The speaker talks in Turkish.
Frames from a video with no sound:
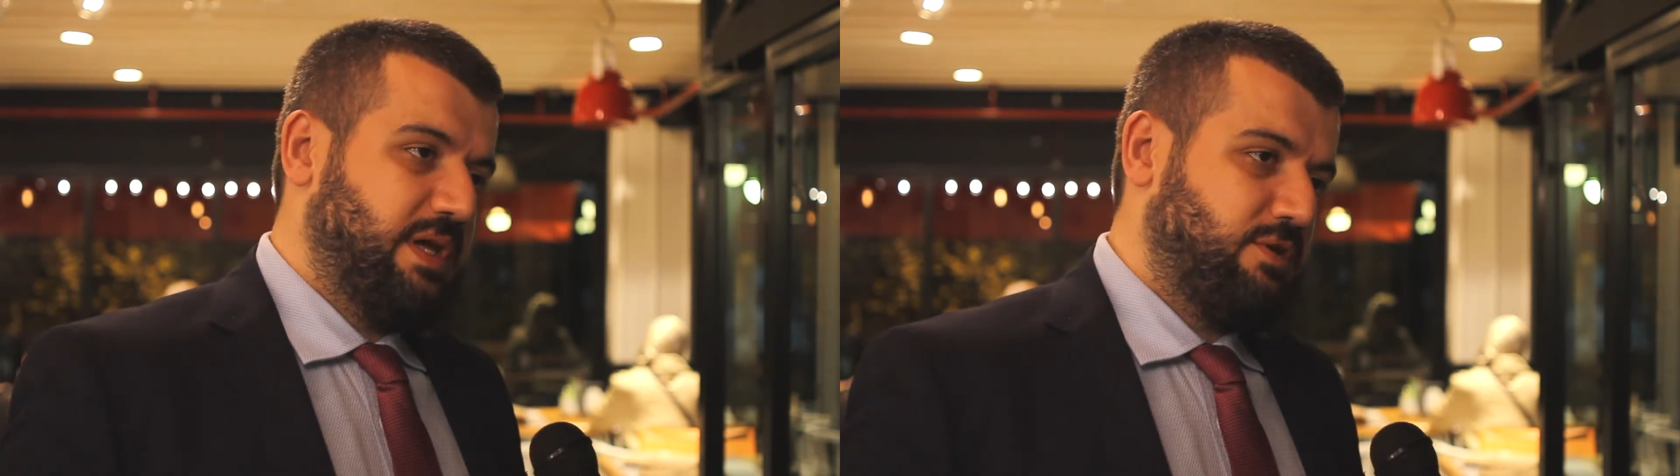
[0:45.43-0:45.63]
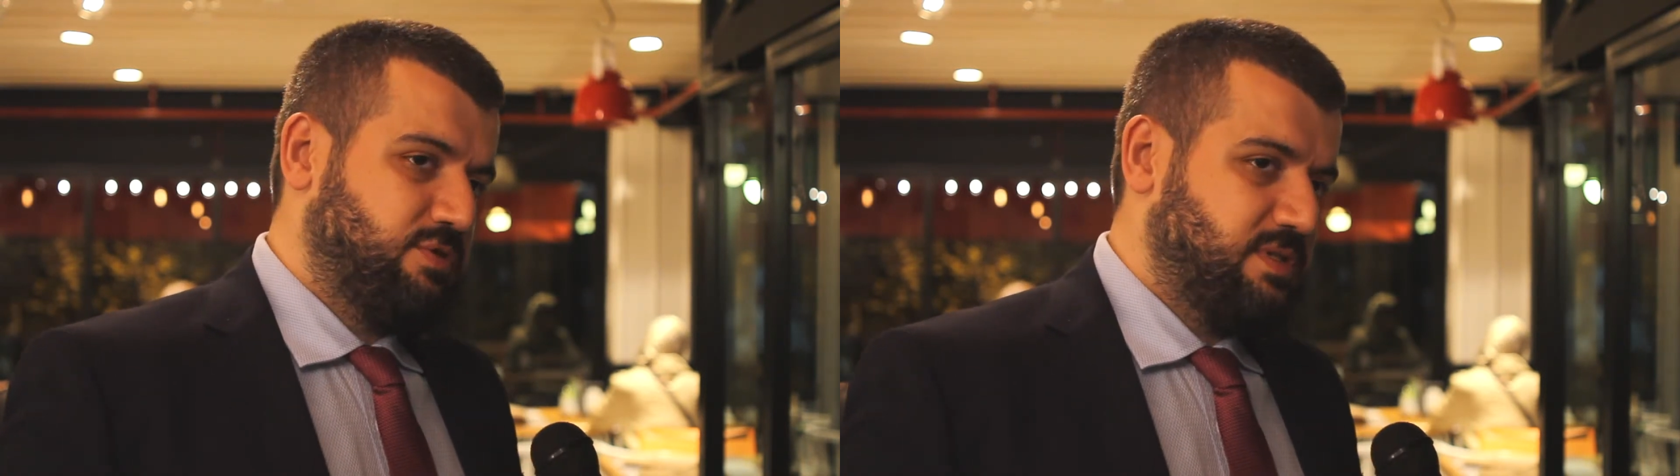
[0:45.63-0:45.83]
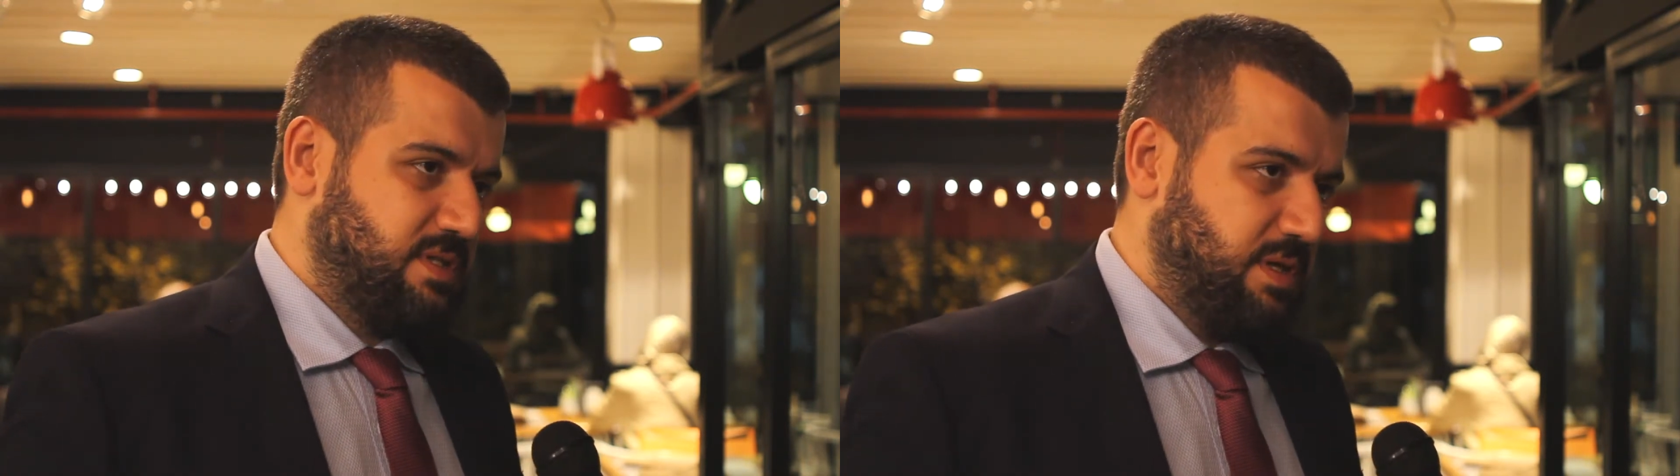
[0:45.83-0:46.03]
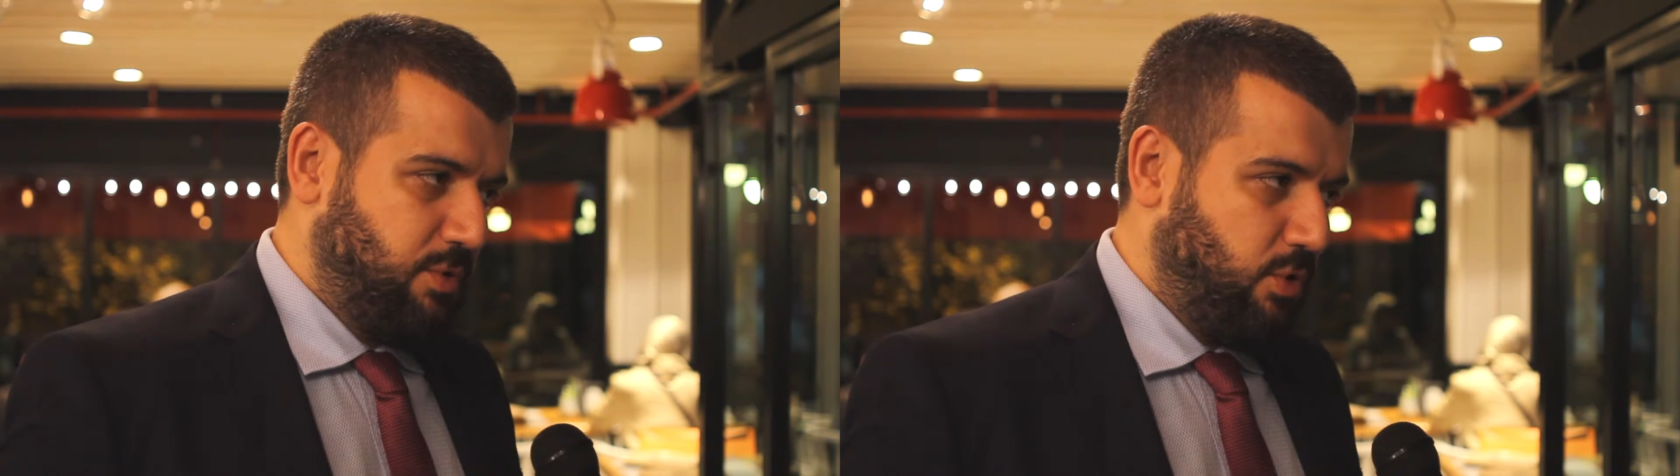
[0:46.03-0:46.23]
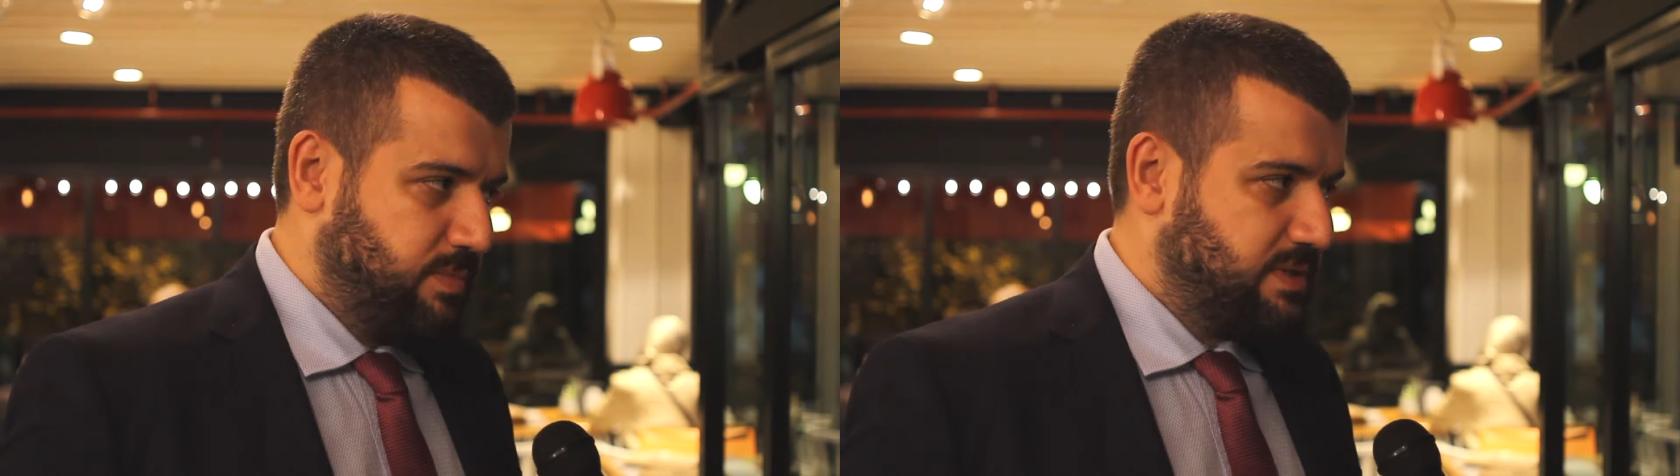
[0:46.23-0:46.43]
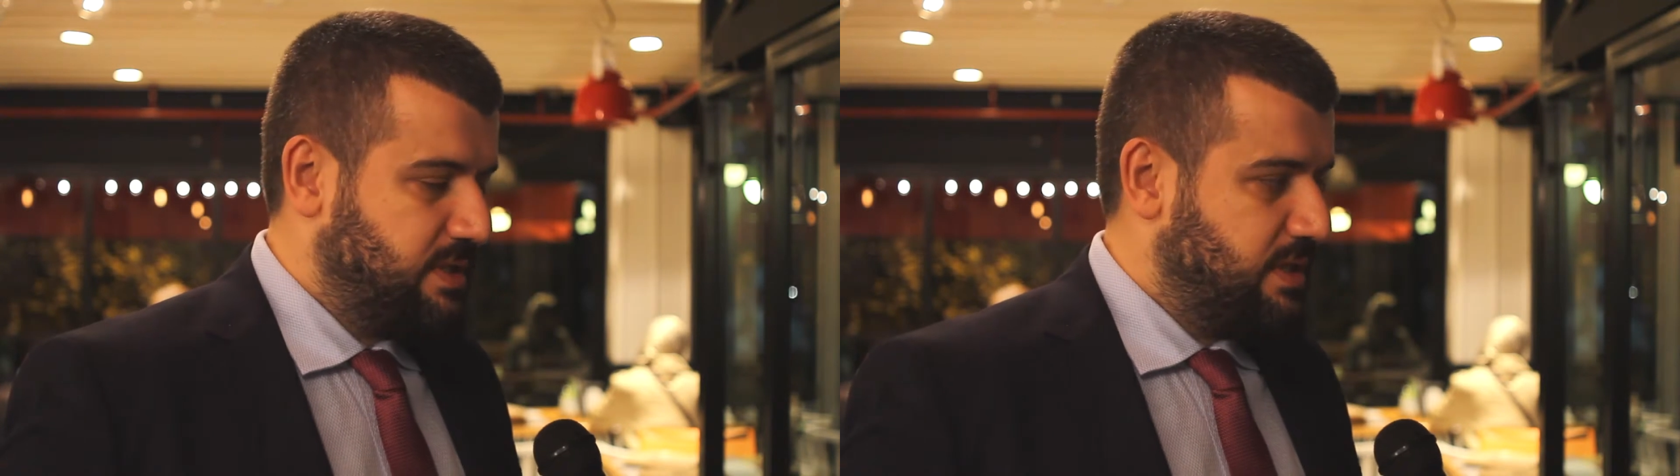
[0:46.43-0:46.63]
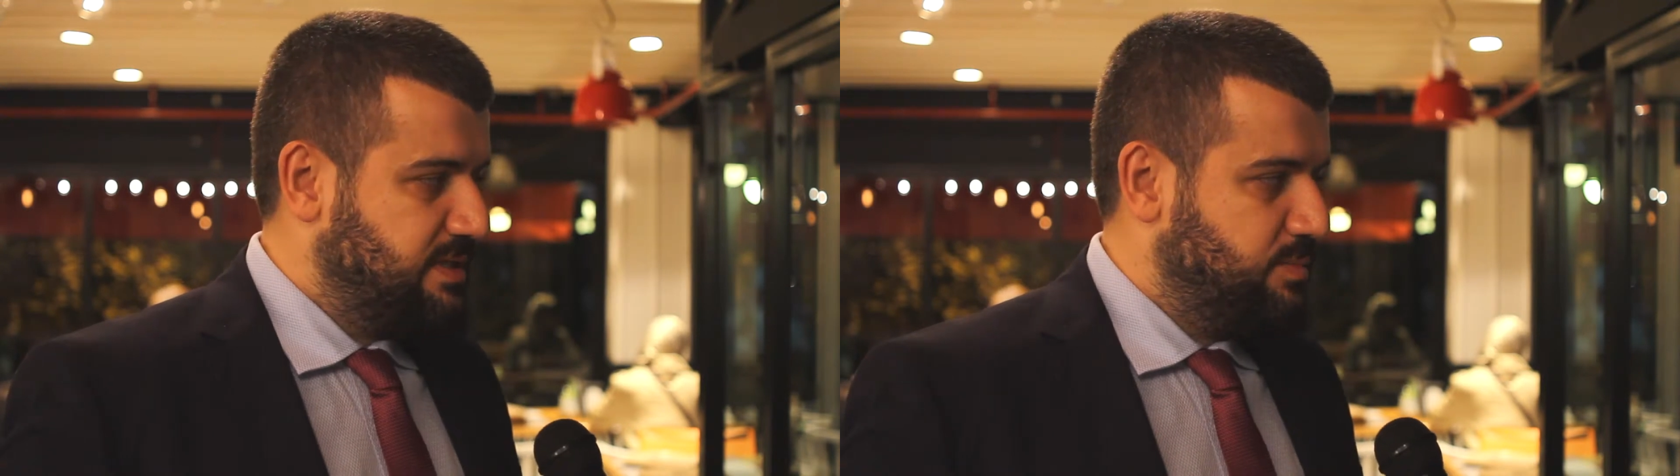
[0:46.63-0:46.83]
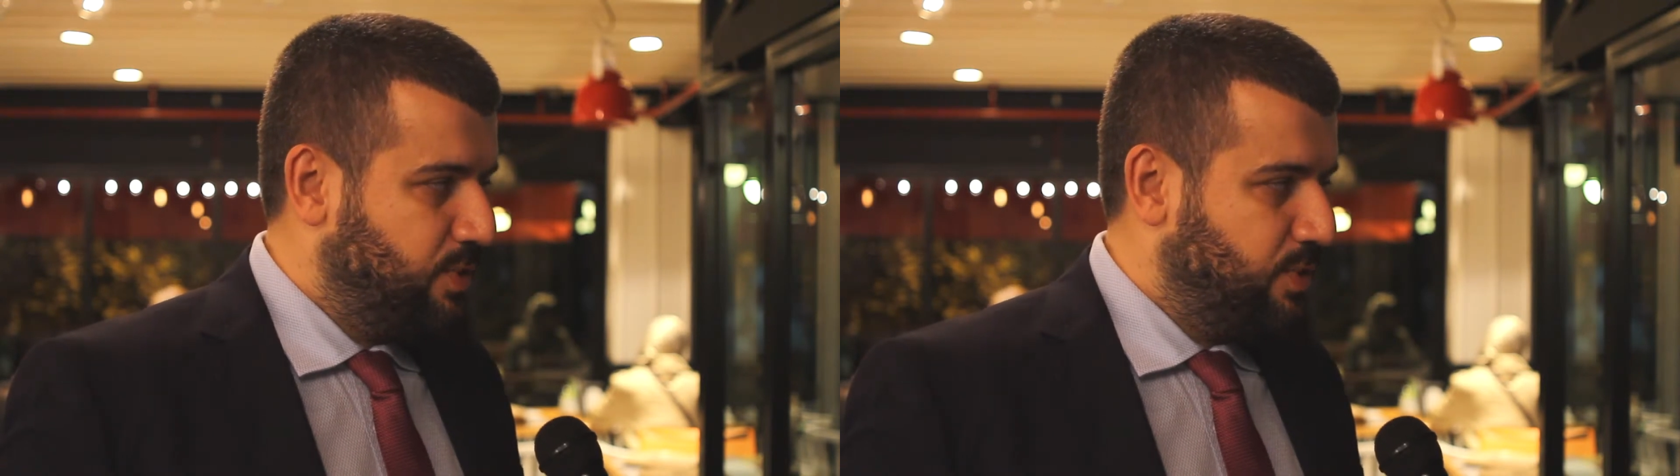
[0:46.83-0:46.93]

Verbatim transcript: ekosistemi olması lazım.